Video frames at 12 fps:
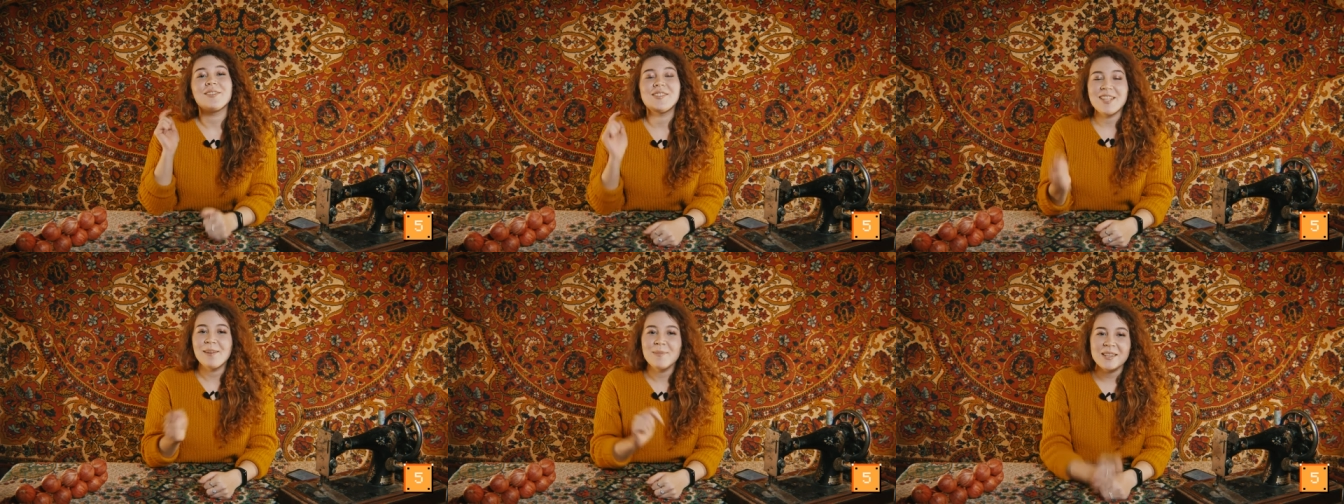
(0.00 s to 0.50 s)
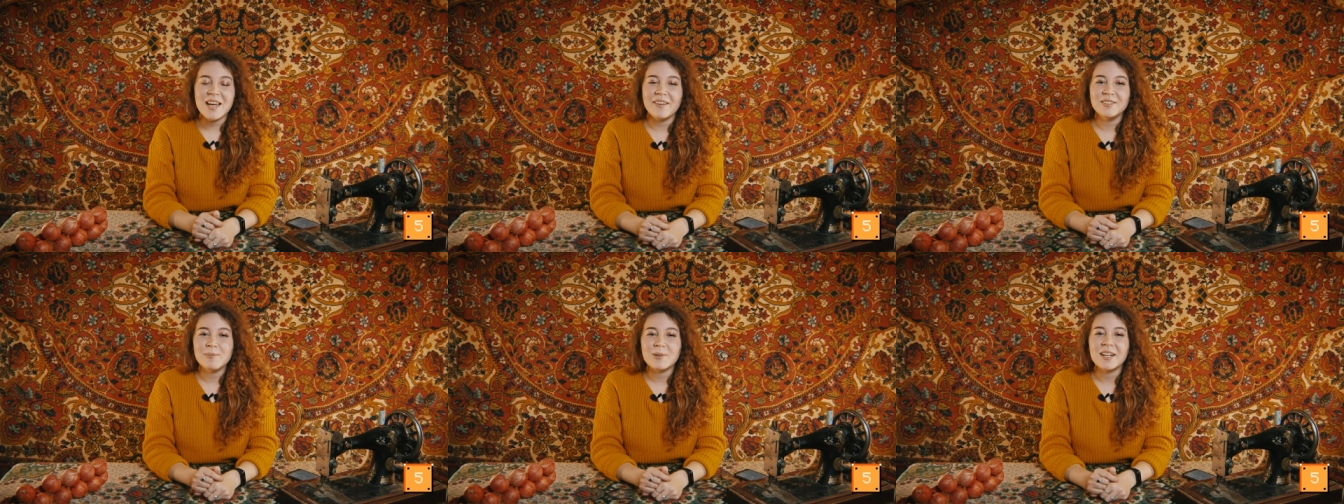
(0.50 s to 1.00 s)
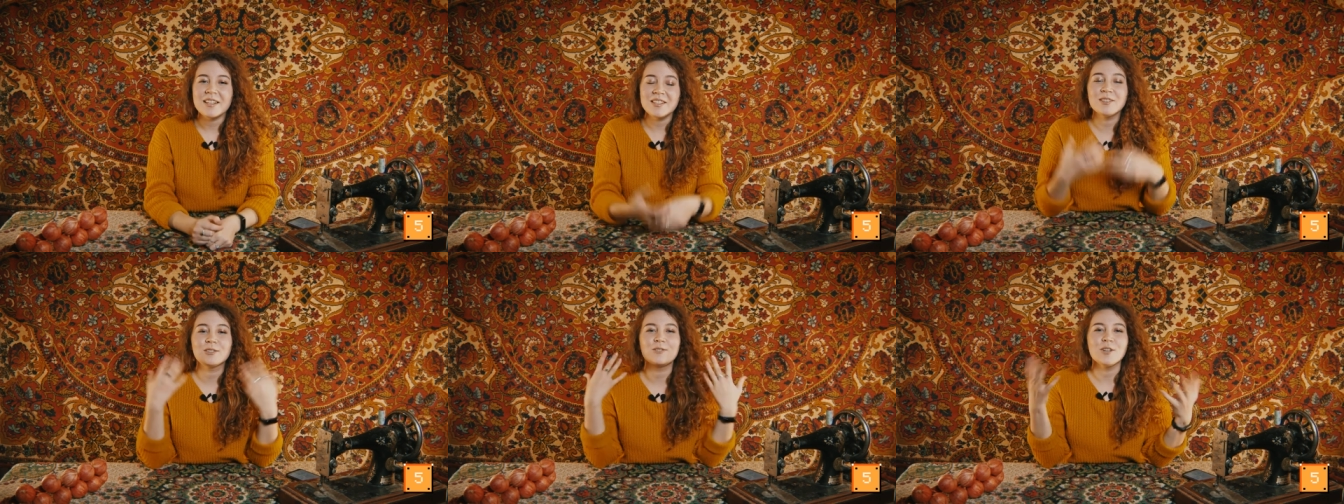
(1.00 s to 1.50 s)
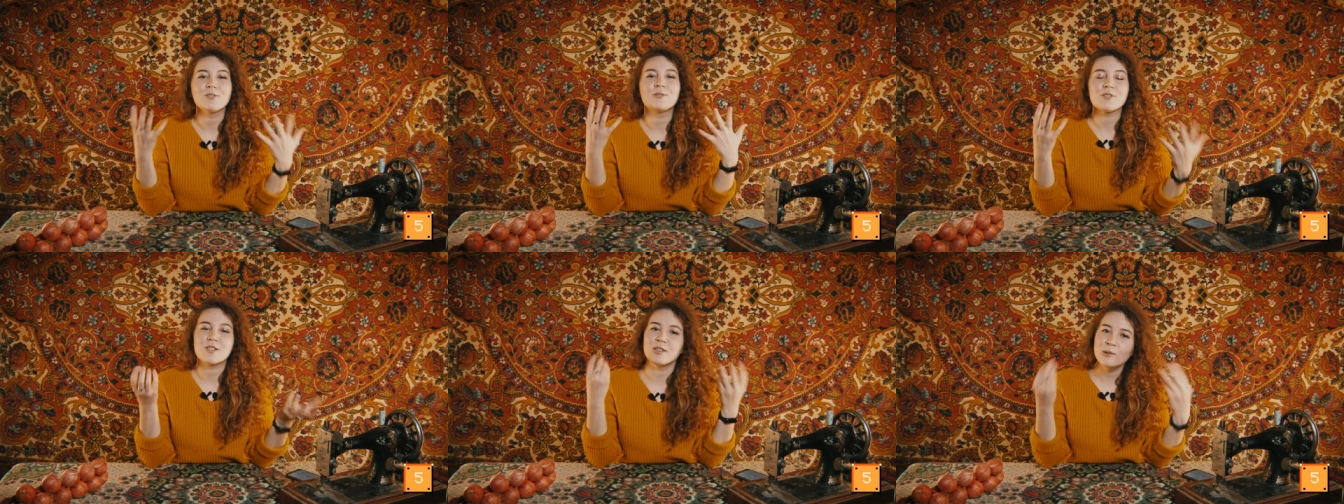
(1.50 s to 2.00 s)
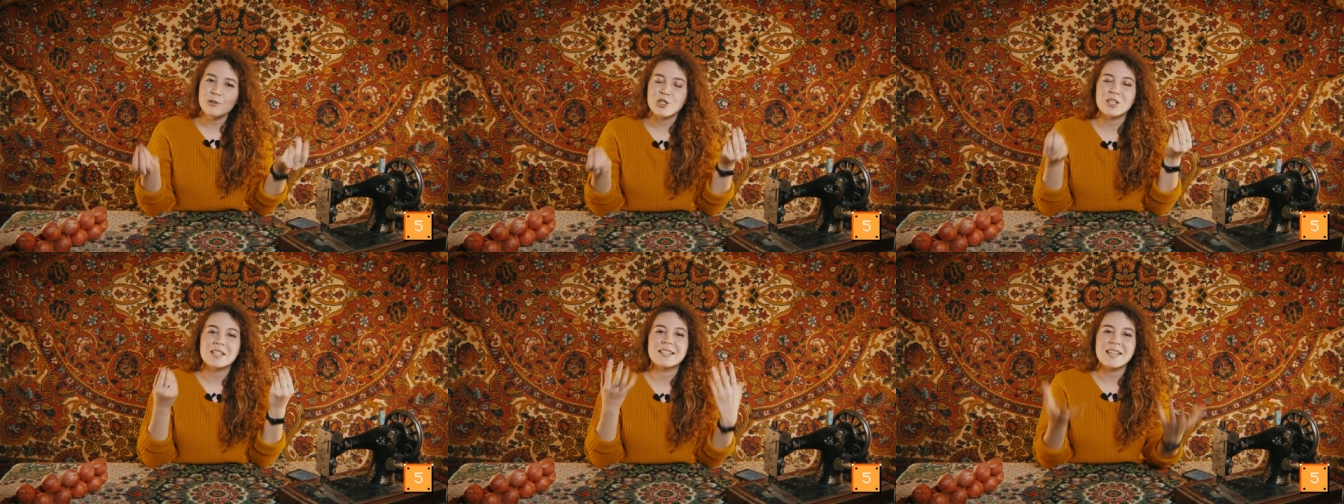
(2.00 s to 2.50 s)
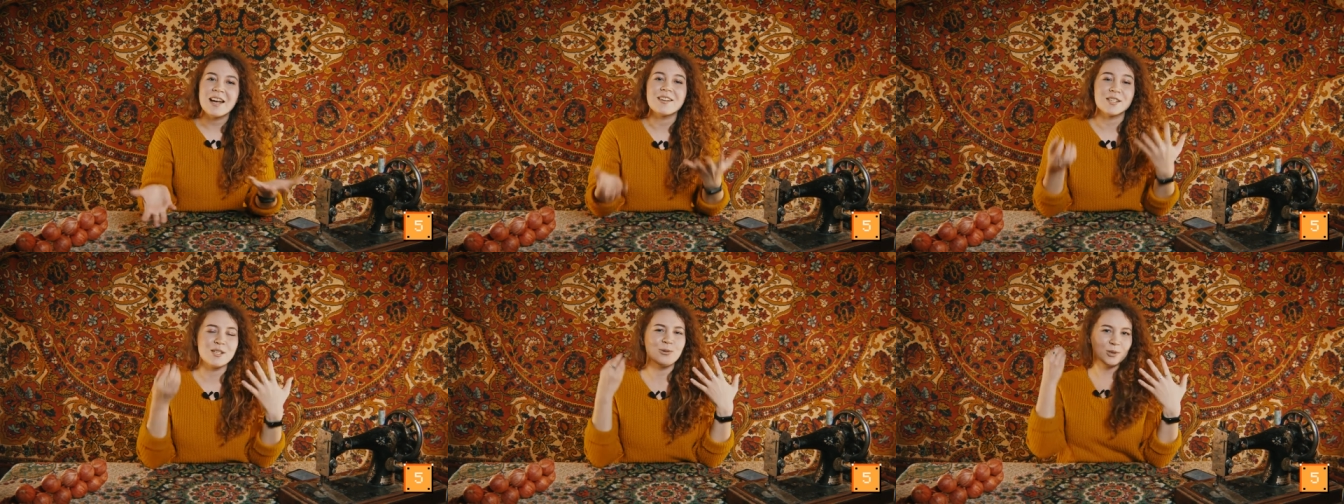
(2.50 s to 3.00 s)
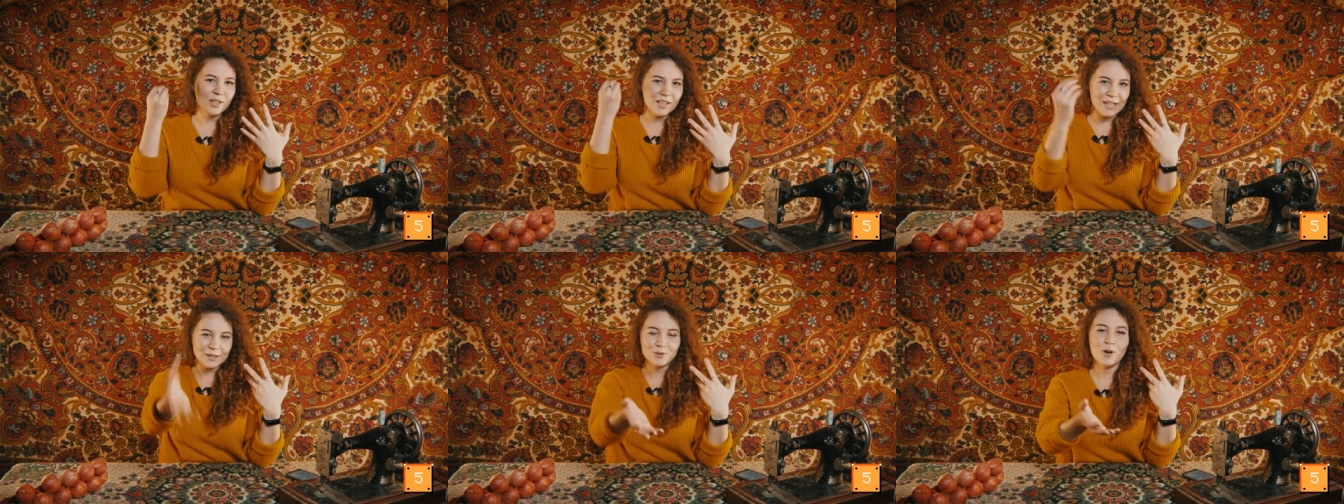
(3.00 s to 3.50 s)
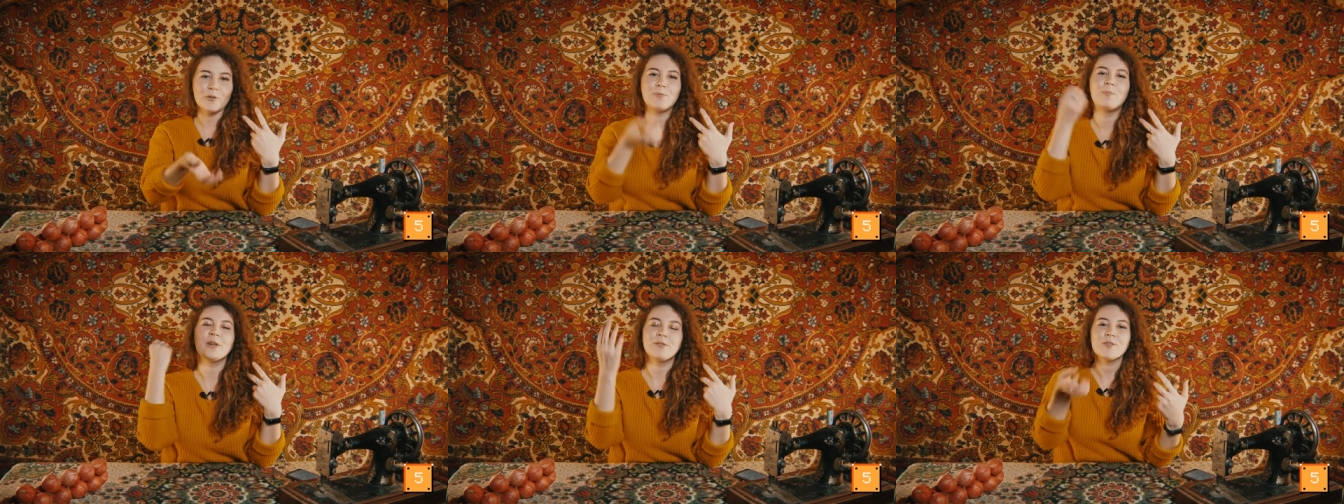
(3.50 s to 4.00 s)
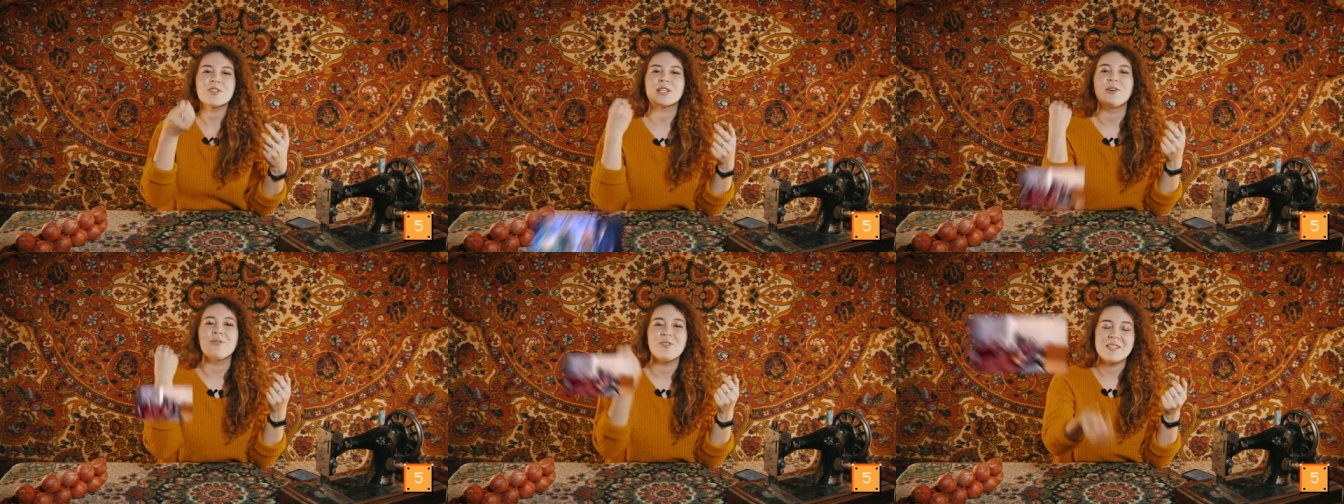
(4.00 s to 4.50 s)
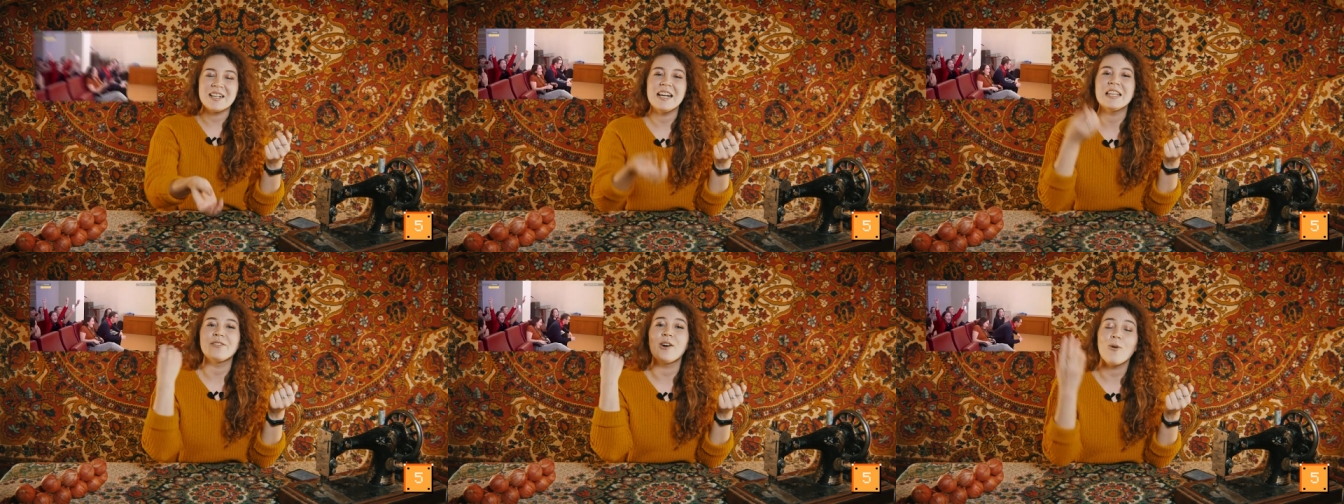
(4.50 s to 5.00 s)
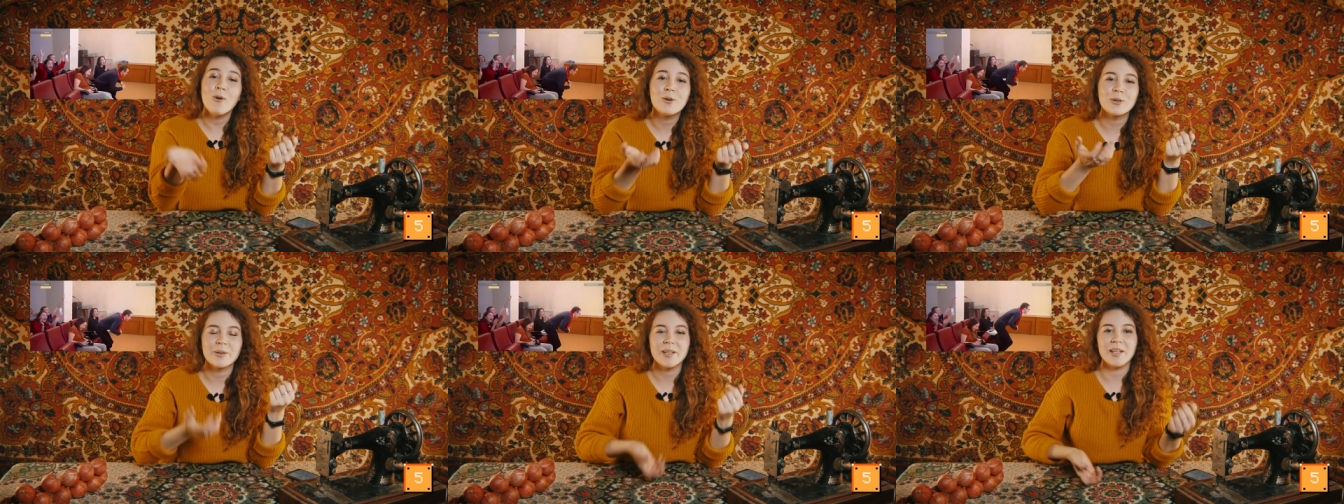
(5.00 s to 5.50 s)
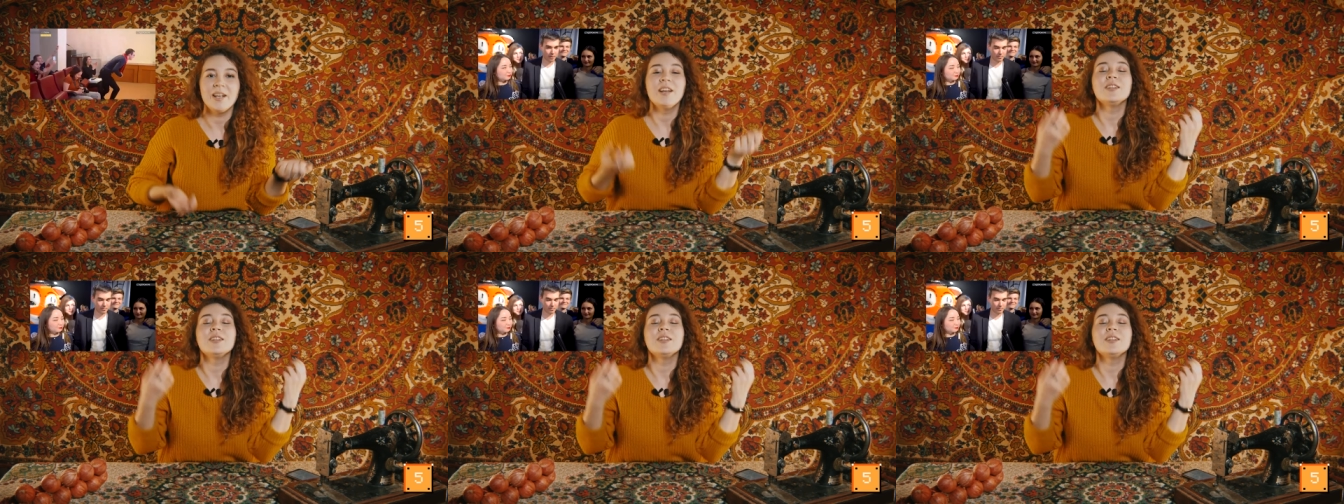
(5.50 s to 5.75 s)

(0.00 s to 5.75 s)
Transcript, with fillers: Совсем недавно проходил конкурс лучших старост тут городков Приволжского федерального округа.